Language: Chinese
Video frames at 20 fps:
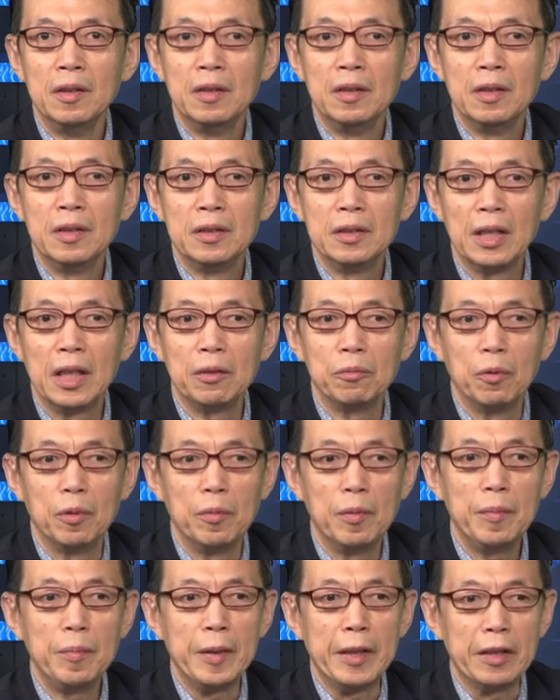那我
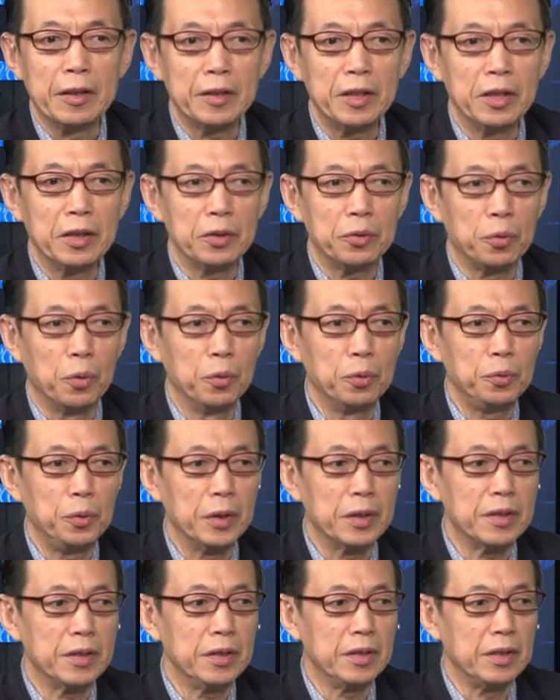们每个同学
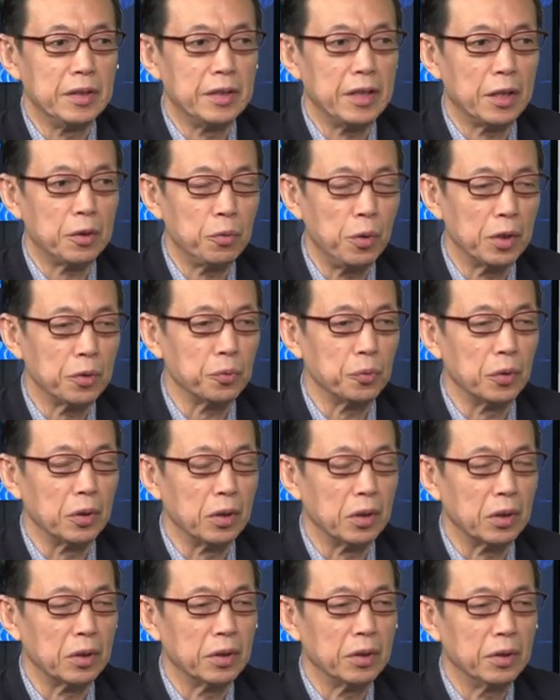自己在创作，
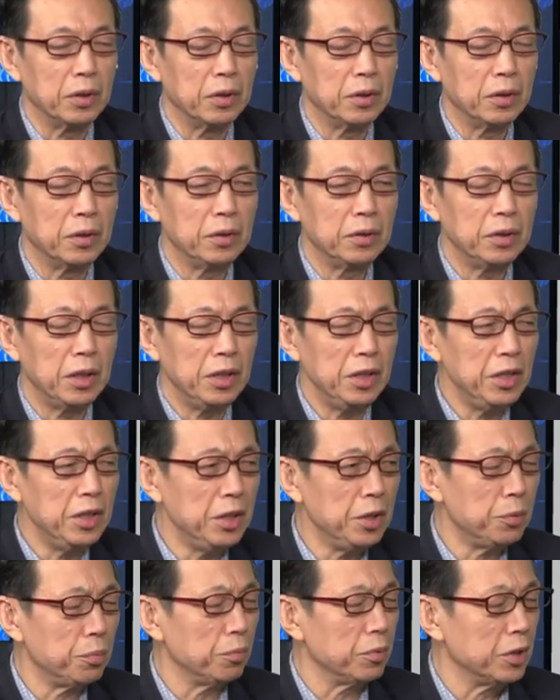这艺
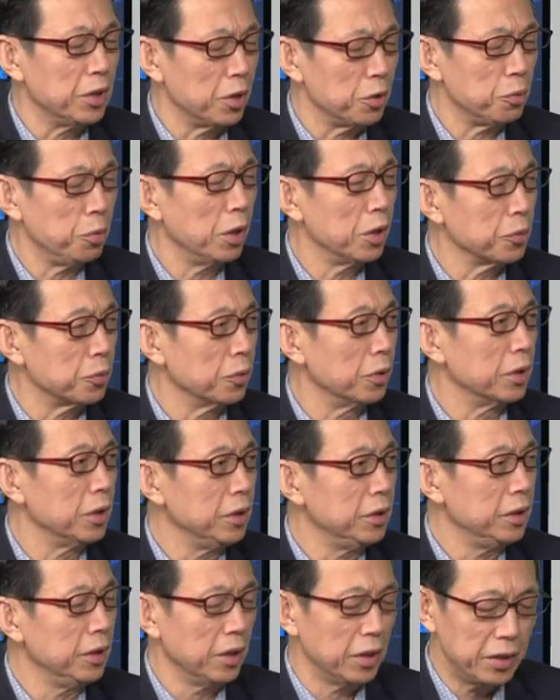术你要创作，一
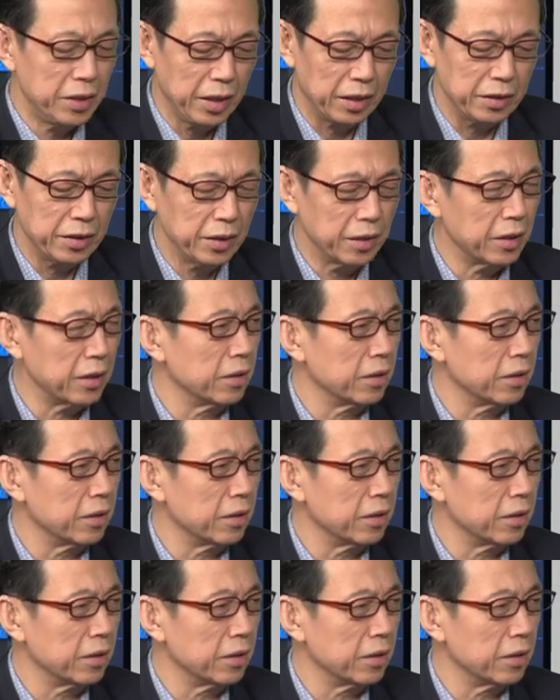定要想这个